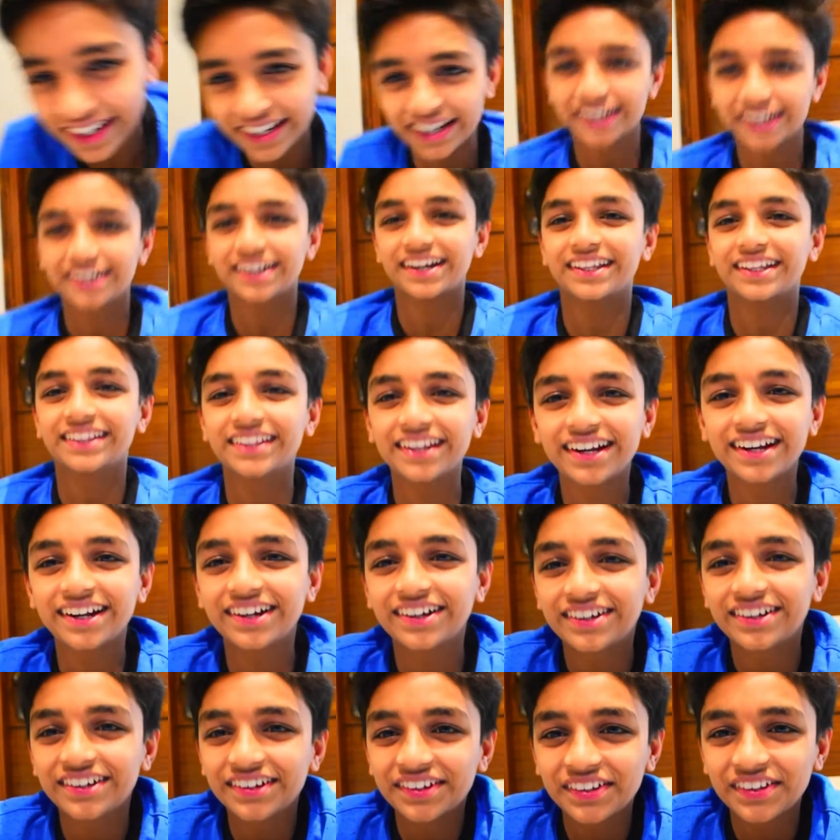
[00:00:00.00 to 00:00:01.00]
घर आया था ना
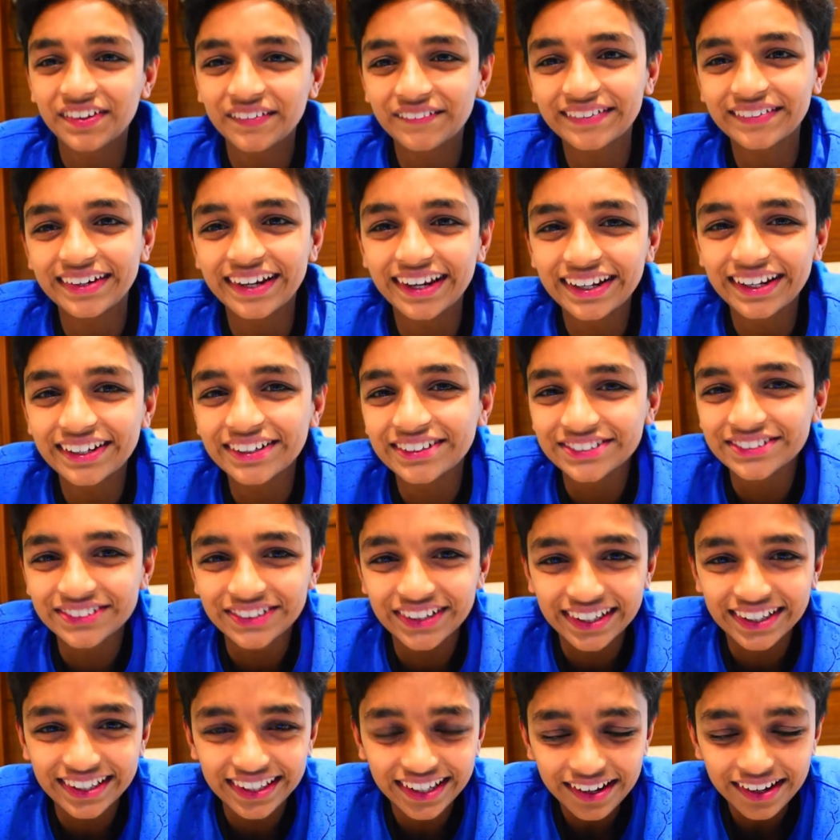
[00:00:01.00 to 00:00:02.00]
तो हम गिले हो
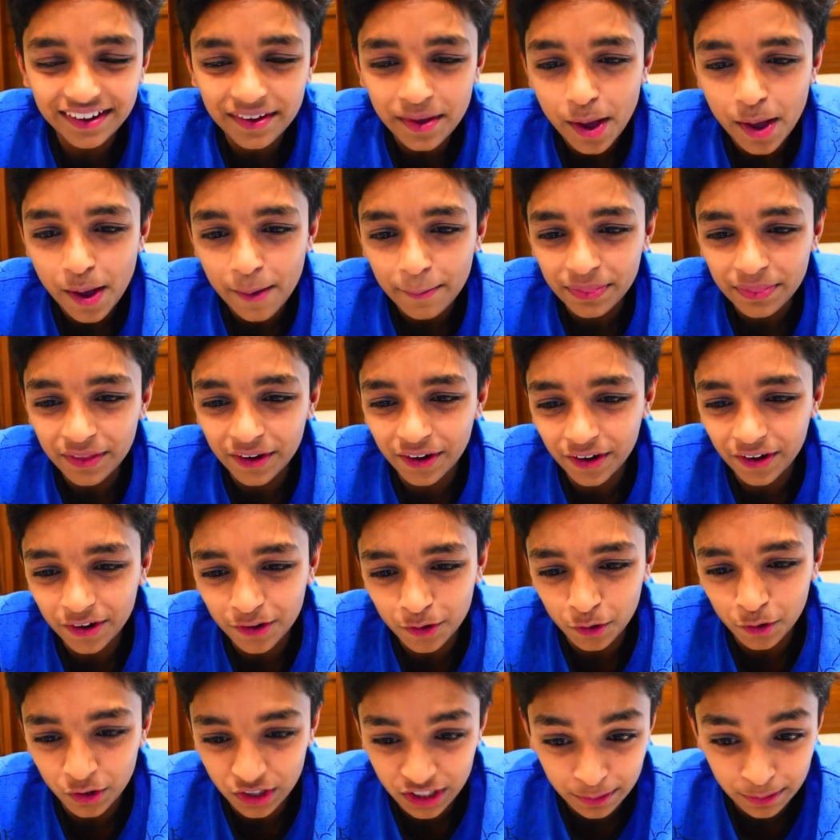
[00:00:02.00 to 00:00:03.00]
चुके थे और
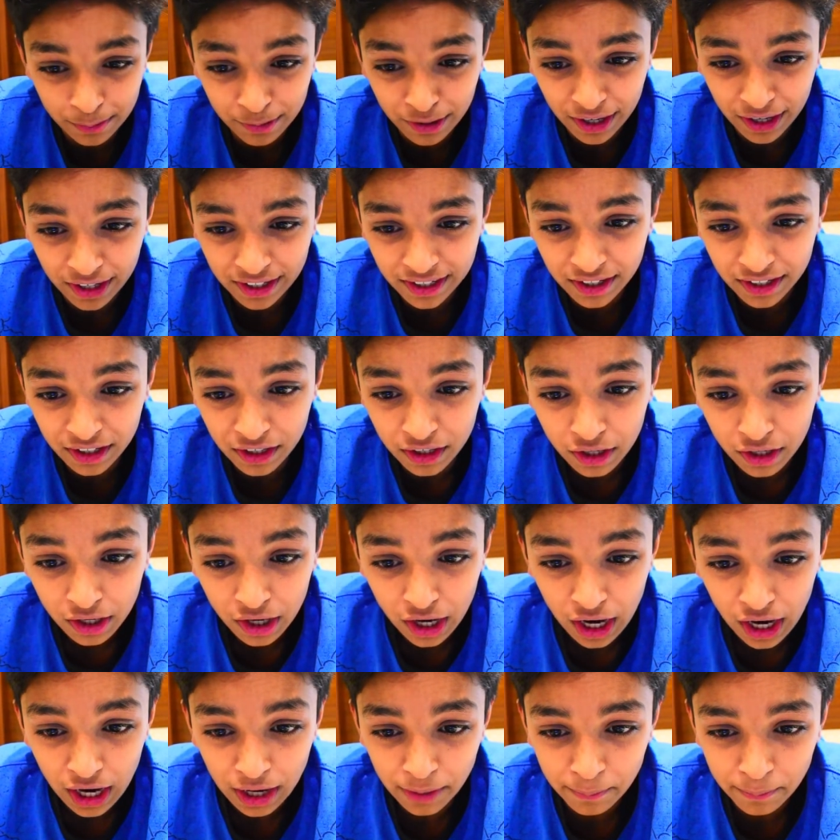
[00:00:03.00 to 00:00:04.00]
होली भी आ रही है
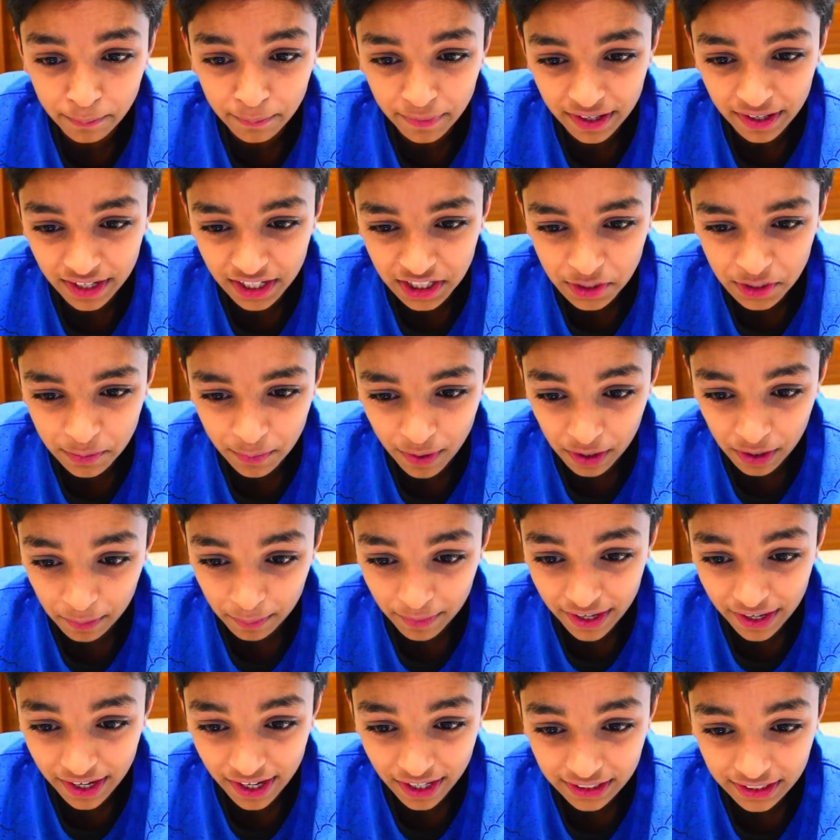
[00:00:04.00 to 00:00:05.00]
अब मेरे दिमाग
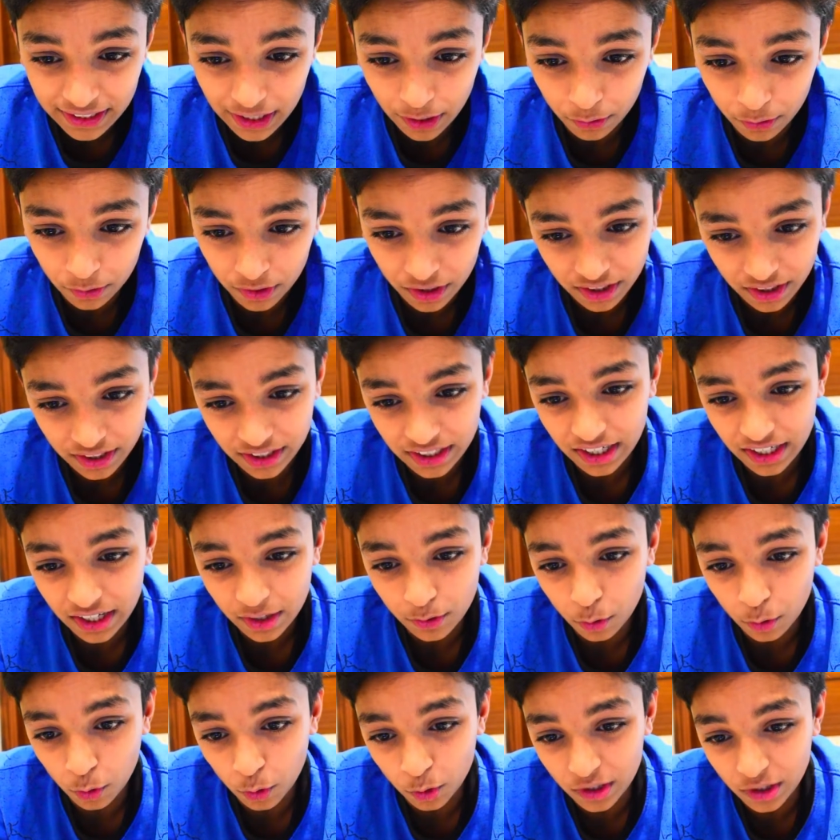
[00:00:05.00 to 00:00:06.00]
में एक डाउट है कि यार
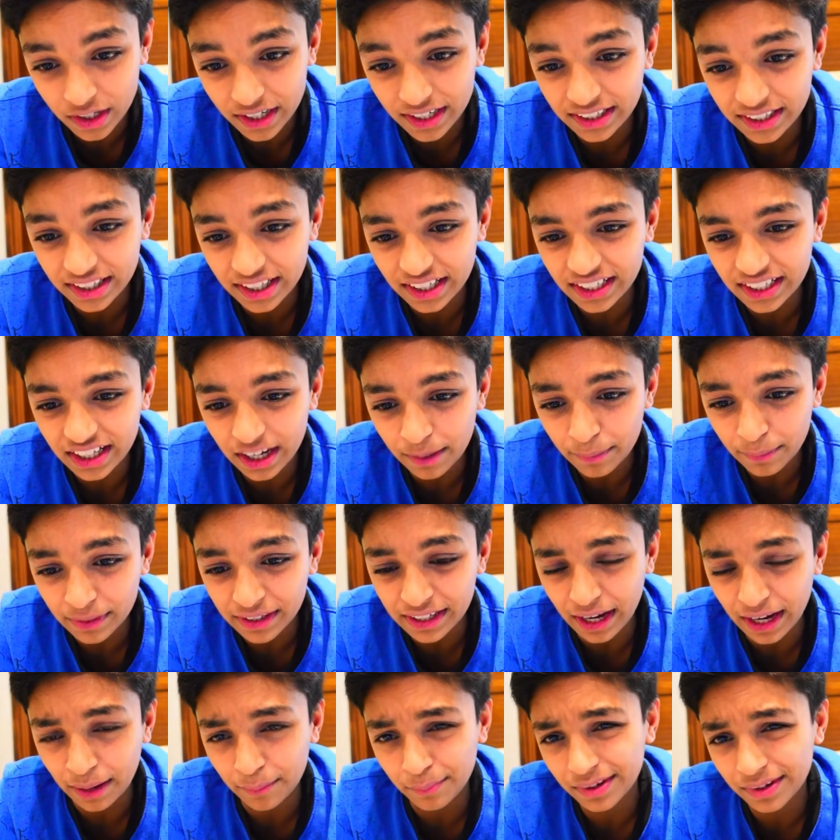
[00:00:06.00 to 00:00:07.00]
होली के दिन क्या मैं
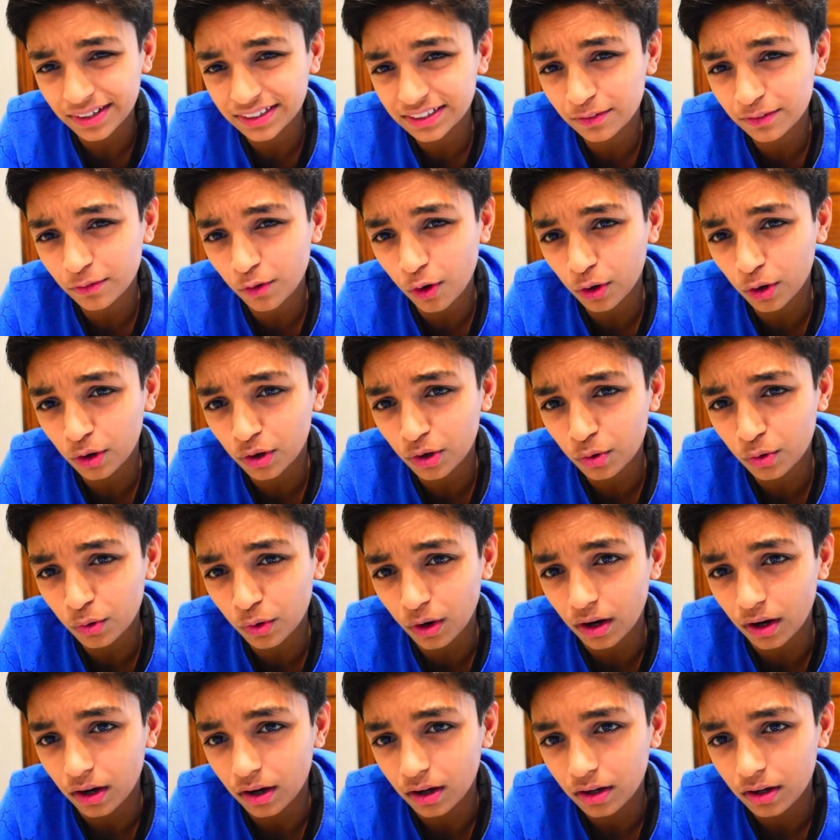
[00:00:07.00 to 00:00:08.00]
कैमरे से ब्लॉग
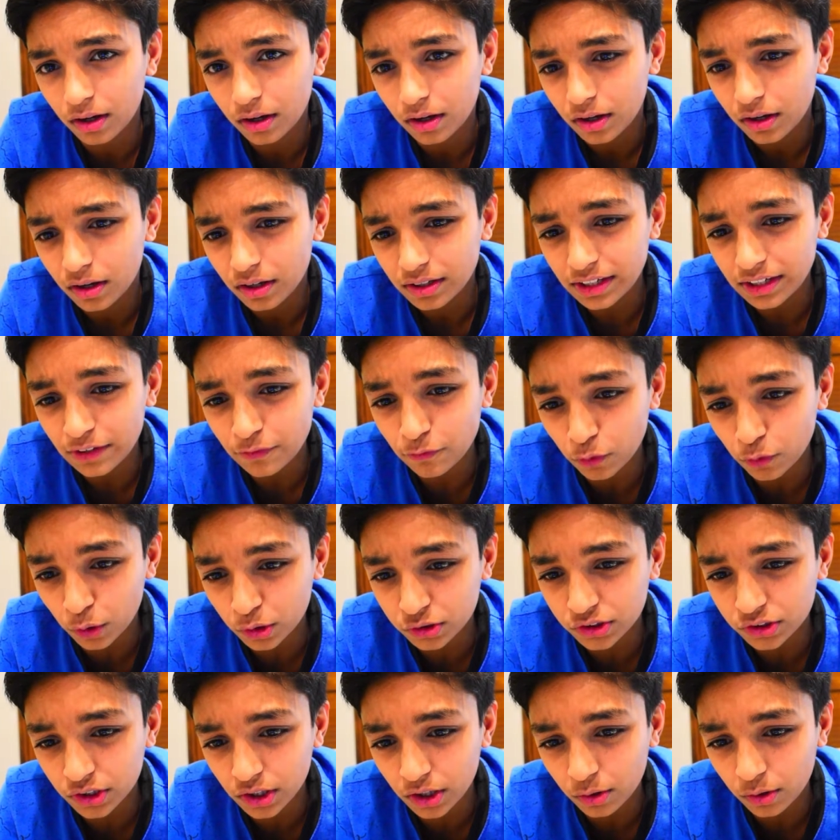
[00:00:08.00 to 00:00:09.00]
करूँगा या फ़ोन
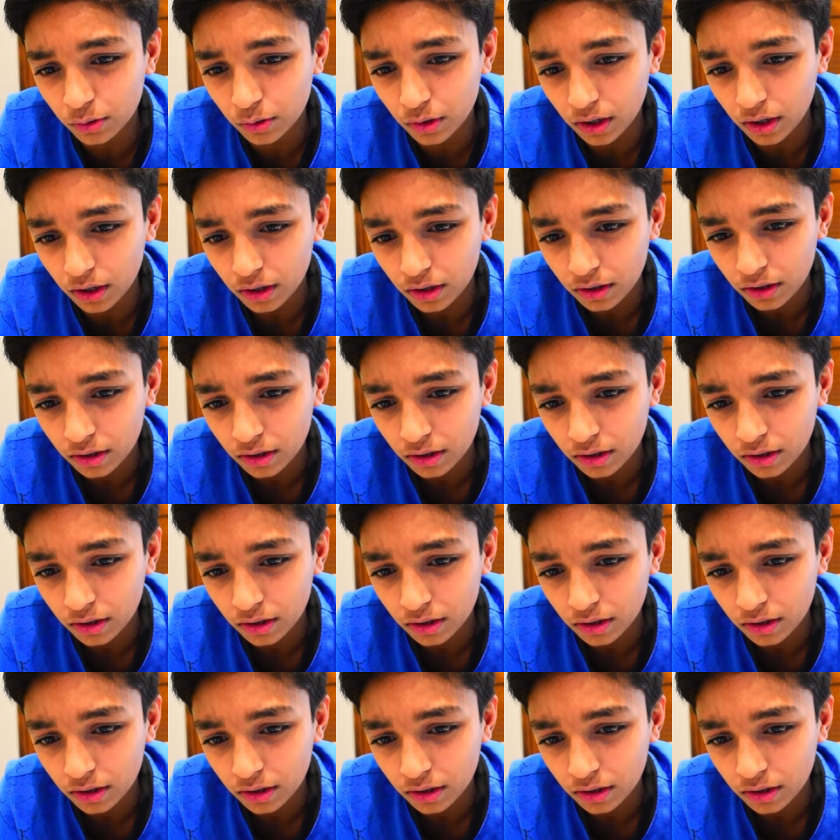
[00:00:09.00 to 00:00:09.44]
से करूँगा